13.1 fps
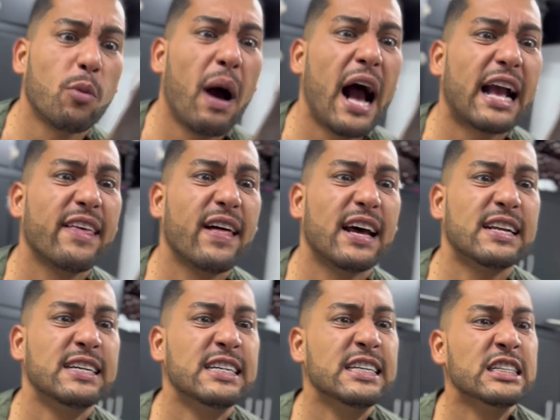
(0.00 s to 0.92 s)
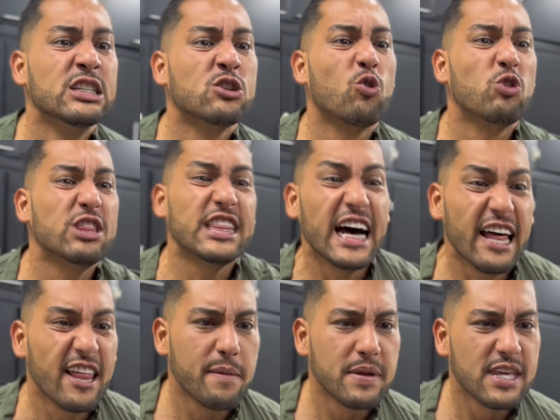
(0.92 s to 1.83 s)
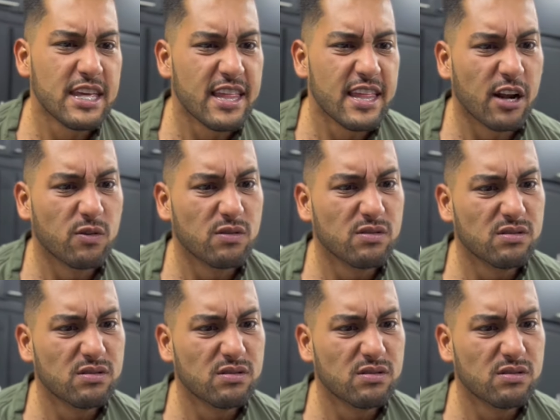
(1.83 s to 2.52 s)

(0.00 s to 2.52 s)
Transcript: te vas a quedar con nada de mi dinero.